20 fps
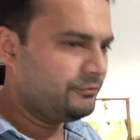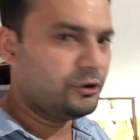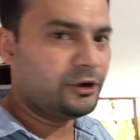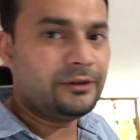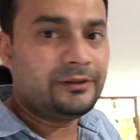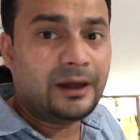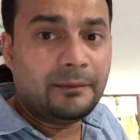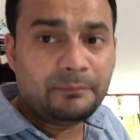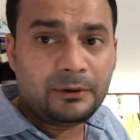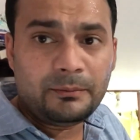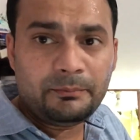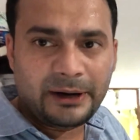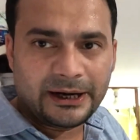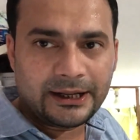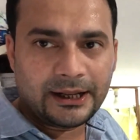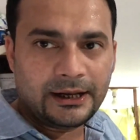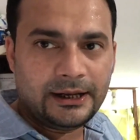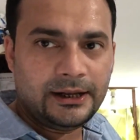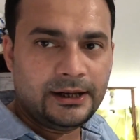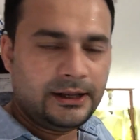फॉर एग्ज़ाम्पल
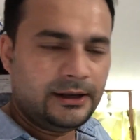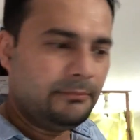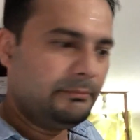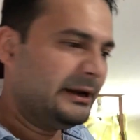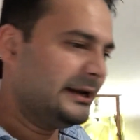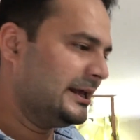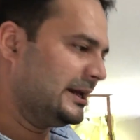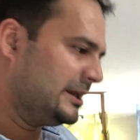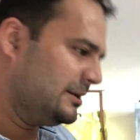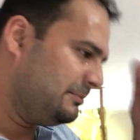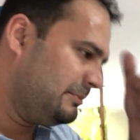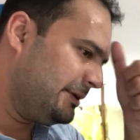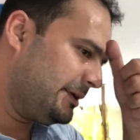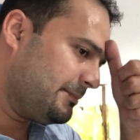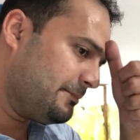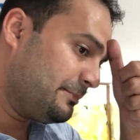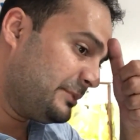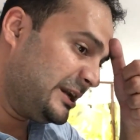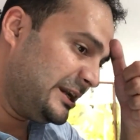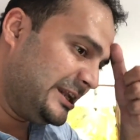बेटा ले लें बेटा की
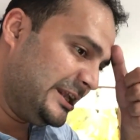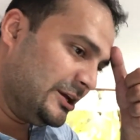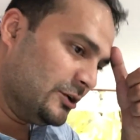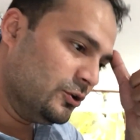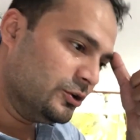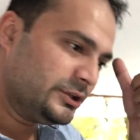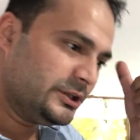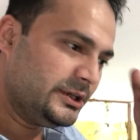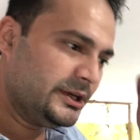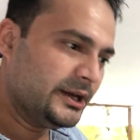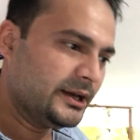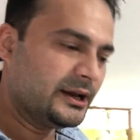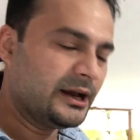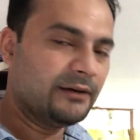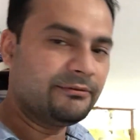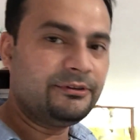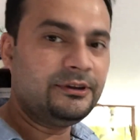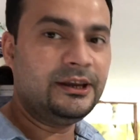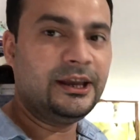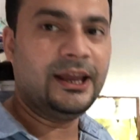ब्रीडिंग होती है
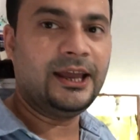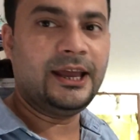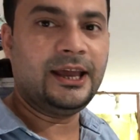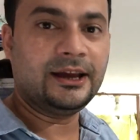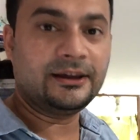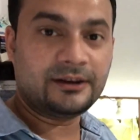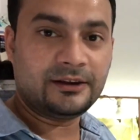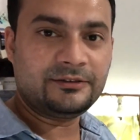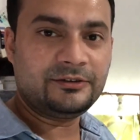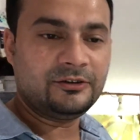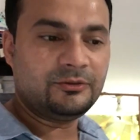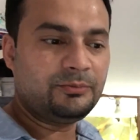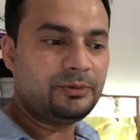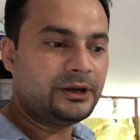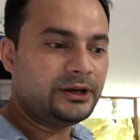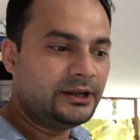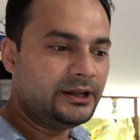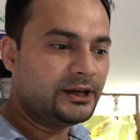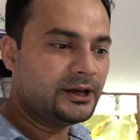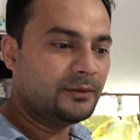काफ़ी एग्रेसिव
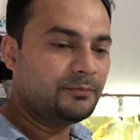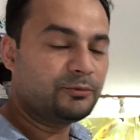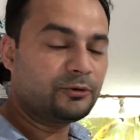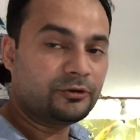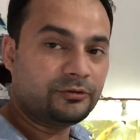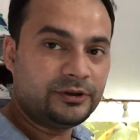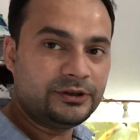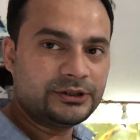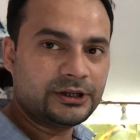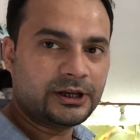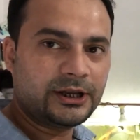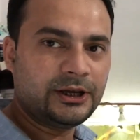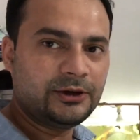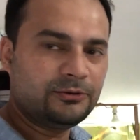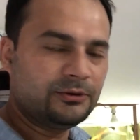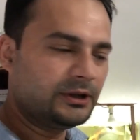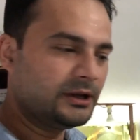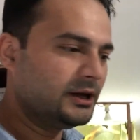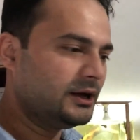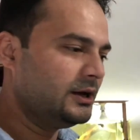ब्रीडिंग का प्रोसीजर है
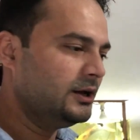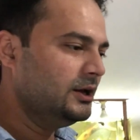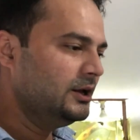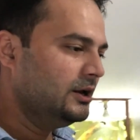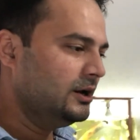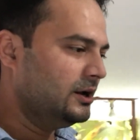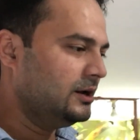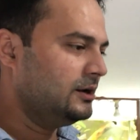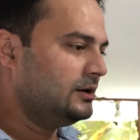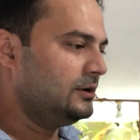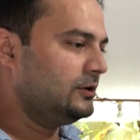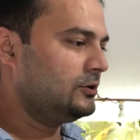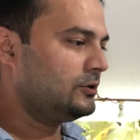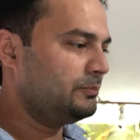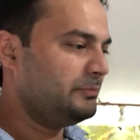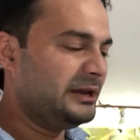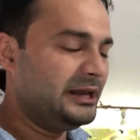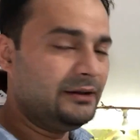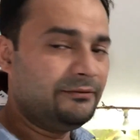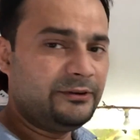उनका
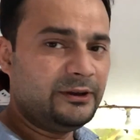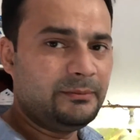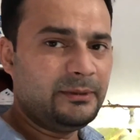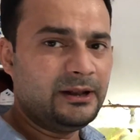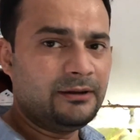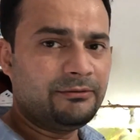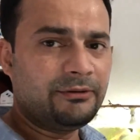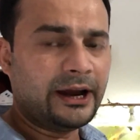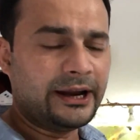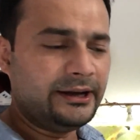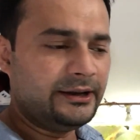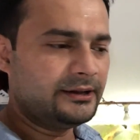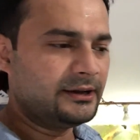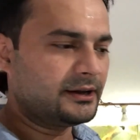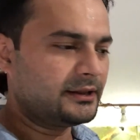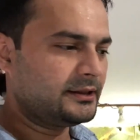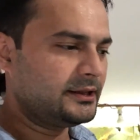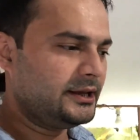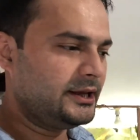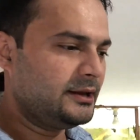और मेल फीमेल फाइट
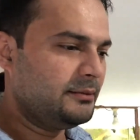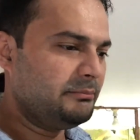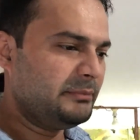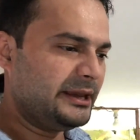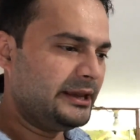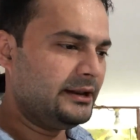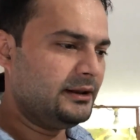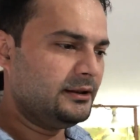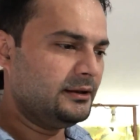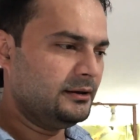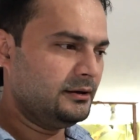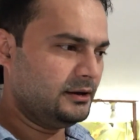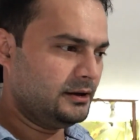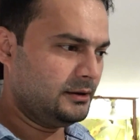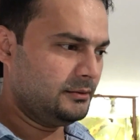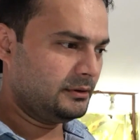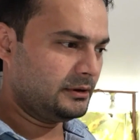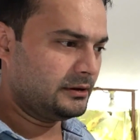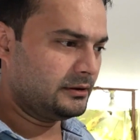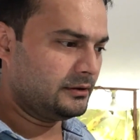करते हैं मेल
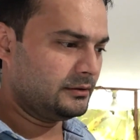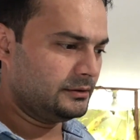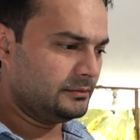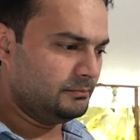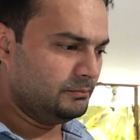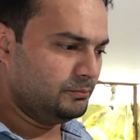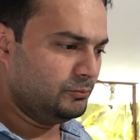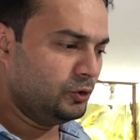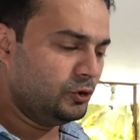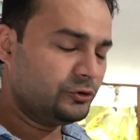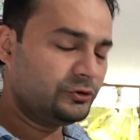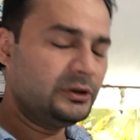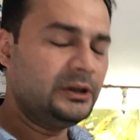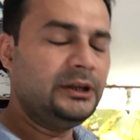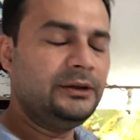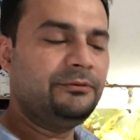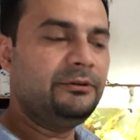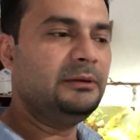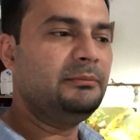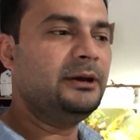
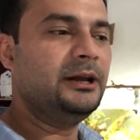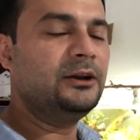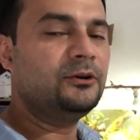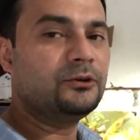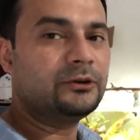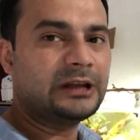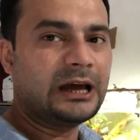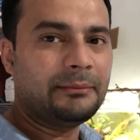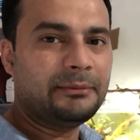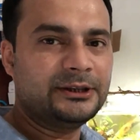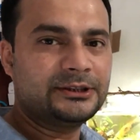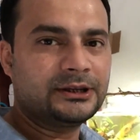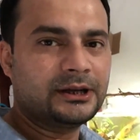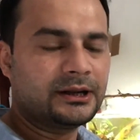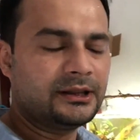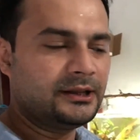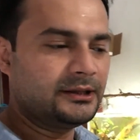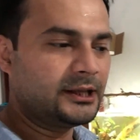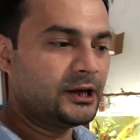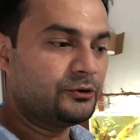मोस्टली फीमेल को डैमेज
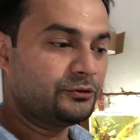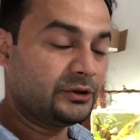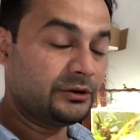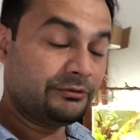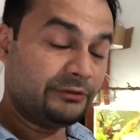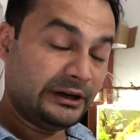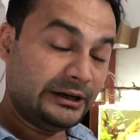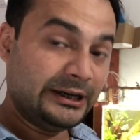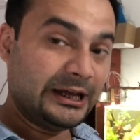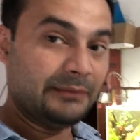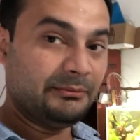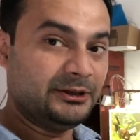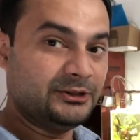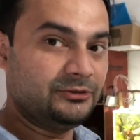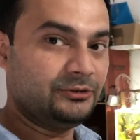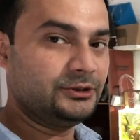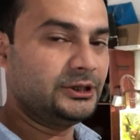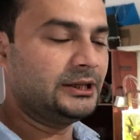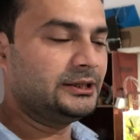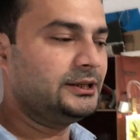कर देता है उसके फिन
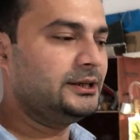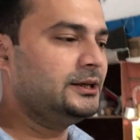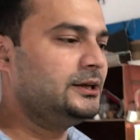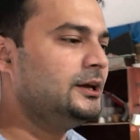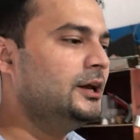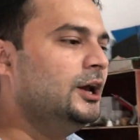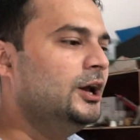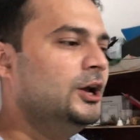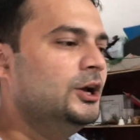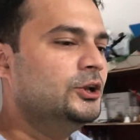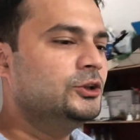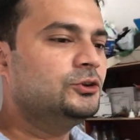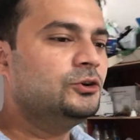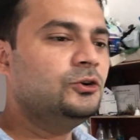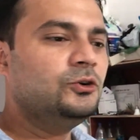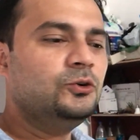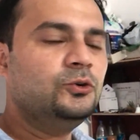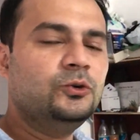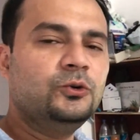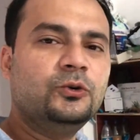डैमेज हो जाते हैं
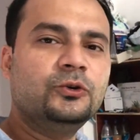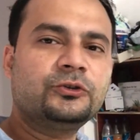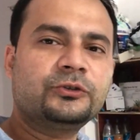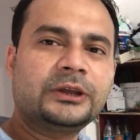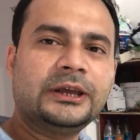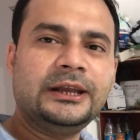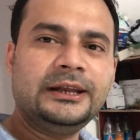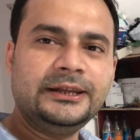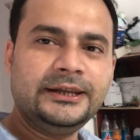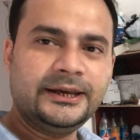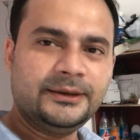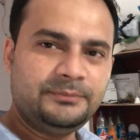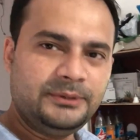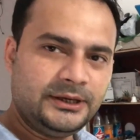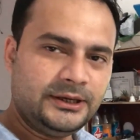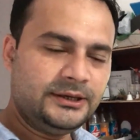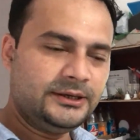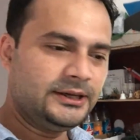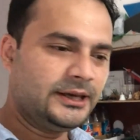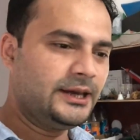तो उसके लिए
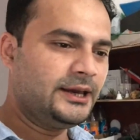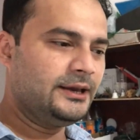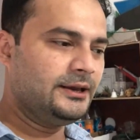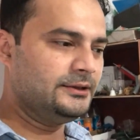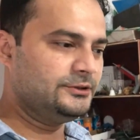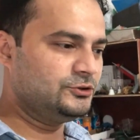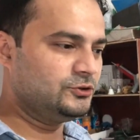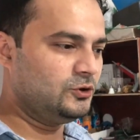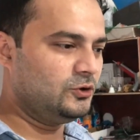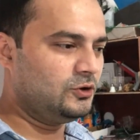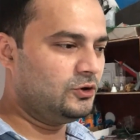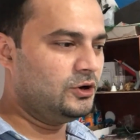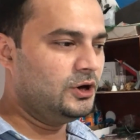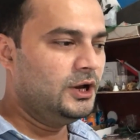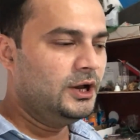भी ये जो